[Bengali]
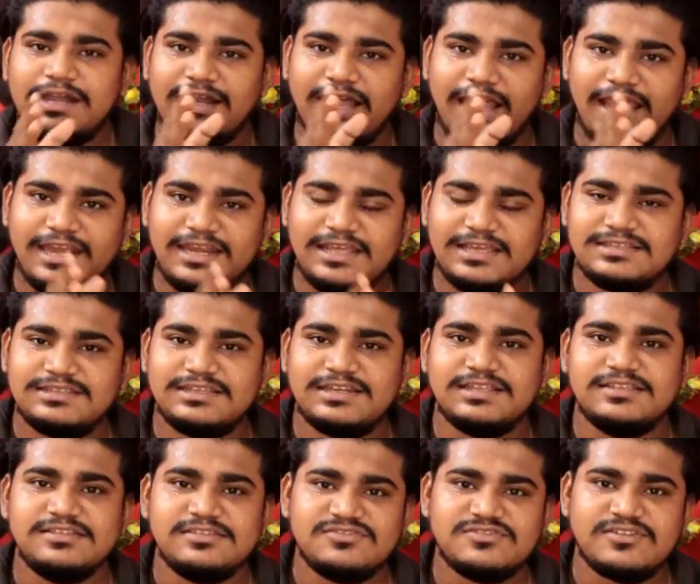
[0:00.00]
ডাইরেক্ট যে
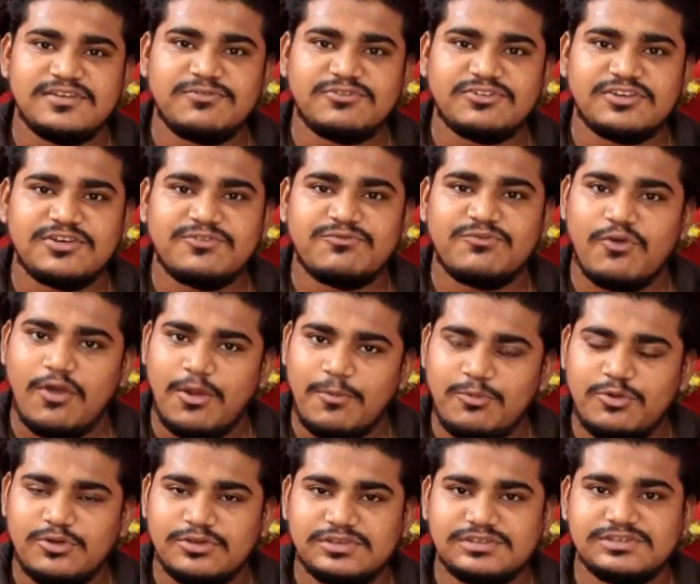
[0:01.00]
রেজিস্ট্রেশন ফর্ম
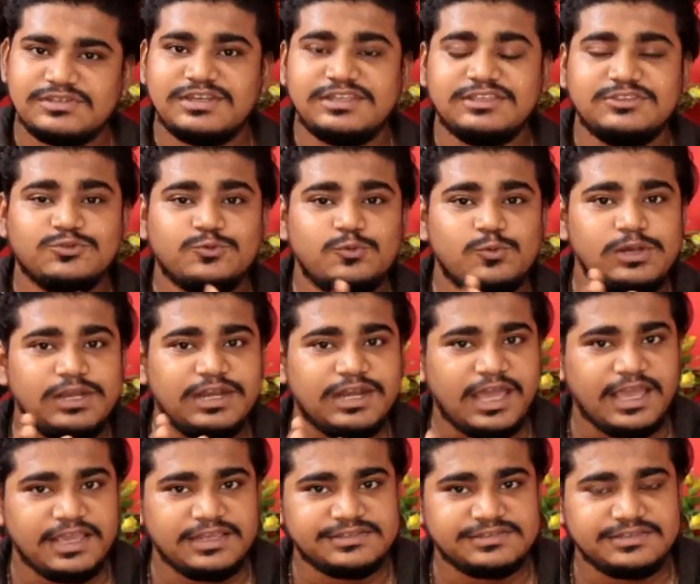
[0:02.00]
রয়েছে সেটা স্কুলে
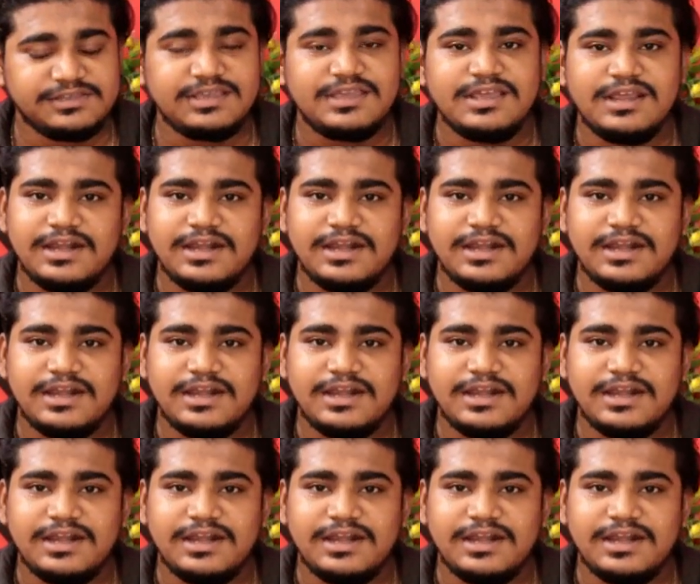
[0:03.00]
না এসে